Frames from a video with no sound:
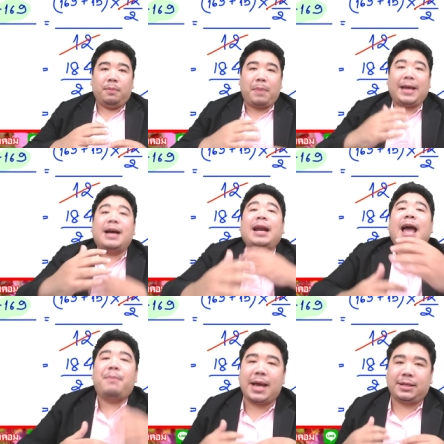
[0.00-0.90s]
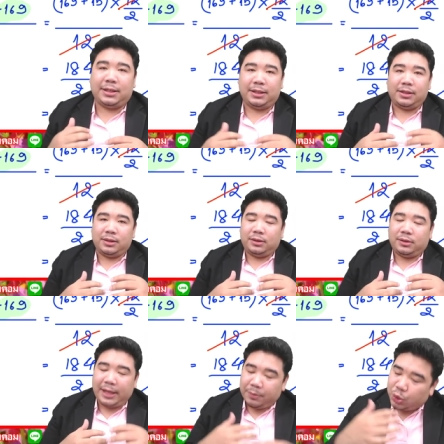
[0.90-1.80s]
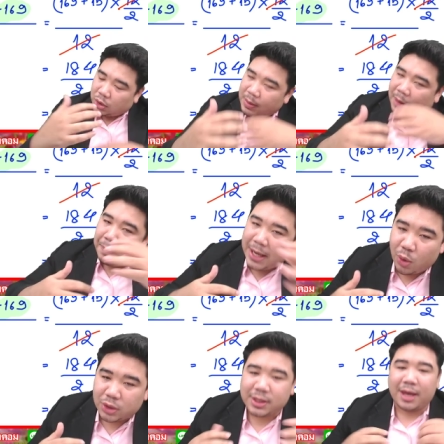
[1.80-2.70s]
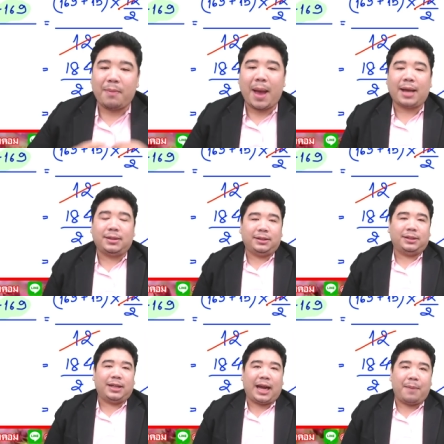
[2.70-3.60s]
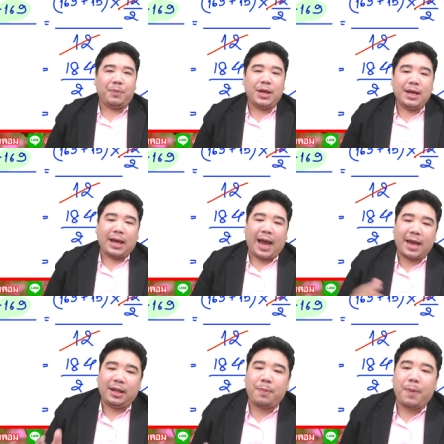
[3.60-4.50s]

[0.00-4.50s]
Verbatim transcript: ไปข้างหน้ามากขึ้น เตรียมตัวสำหรับปี 64 มากขึ้นนะครับ ใครที่พ